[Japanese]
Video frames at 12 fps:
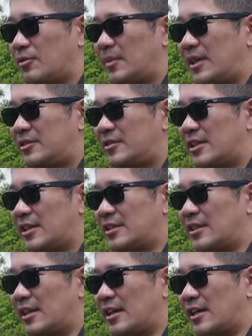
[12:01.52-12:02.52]
と、まずはです
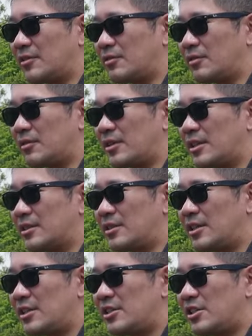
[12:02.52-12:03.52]
ね、あの、
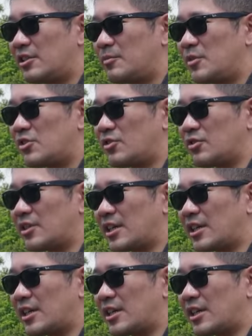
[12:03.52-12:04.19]
SDGs ビジョンの